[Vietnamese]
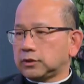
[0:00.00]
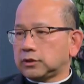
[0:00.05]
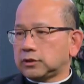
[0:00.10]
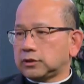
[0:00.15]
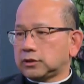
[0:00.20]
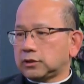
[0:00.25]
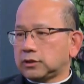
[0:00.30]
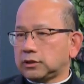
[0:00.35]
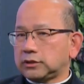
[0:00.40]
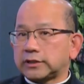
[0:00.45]

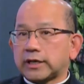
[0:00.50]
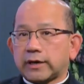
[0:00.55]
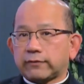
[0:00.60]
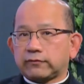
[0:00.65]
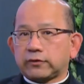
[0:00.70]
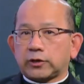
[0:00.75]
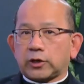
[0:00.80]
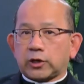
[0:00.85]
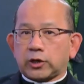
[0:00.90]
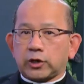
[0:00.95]
như đức
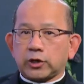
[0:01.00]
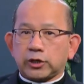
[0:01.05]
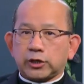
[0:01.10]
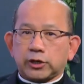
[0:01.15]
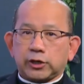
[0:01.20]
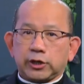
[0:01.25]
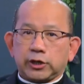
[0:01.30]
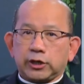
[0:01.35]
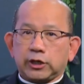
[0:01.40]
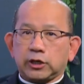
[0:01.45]
cha vừa nói
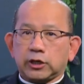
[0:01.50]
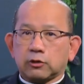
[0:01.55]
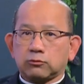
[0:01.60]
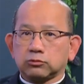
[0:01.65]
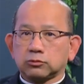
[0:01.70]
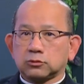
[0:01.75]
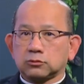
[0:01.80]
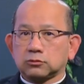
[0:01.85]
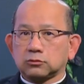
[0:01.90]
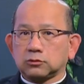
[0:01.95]
người đi
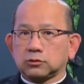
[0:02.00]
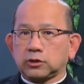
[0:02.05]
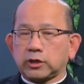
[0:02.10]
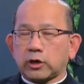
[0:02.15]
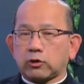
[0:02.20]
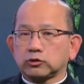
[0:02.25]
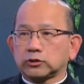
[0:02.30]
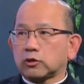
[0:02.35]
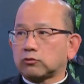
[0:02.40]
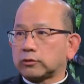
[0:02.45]
trong
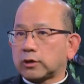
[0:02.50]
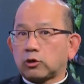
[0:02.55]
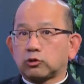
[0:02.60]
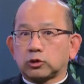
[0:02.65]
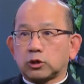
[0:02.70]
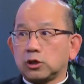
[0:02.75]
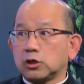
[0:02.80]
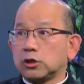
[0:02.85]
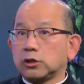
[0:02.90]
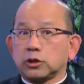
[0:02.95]
gieo trong
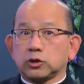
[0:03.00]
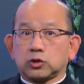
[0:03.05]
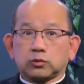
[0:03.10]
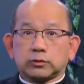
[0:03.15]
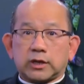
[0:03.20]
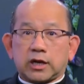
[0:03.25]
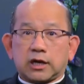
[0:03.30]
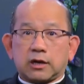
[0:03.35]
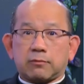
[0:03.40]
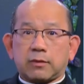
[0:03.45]
đau thương của
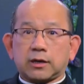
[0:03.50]
chúng ta à.